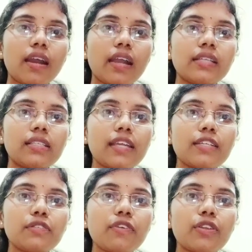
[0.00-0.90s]
అండ్
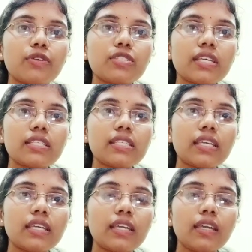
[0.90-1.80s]
నెక్స్ట్ వన్ వచ్చేసి
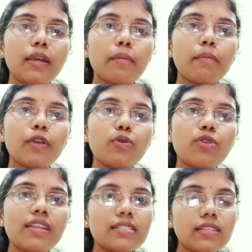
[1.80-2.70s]
మీరు
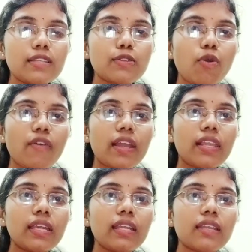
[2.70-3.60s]
నర్స్
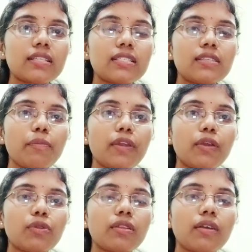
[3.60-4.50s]
తీసుకోవాలి నర్స్ మీ
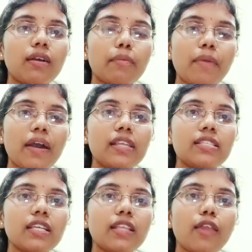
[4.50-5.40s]

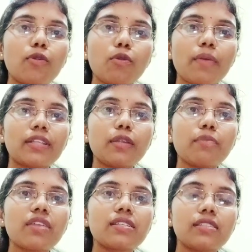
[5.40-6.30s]
పాలిచ్చే తల్లులు మాత్రం
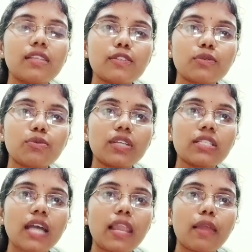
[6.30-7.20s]
నర్స్ తీసుకుంటే
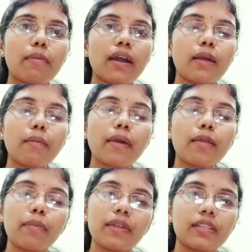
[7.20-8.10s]
చాలా బాగా
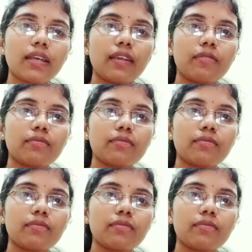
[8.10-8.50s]
పాలు పడతాయి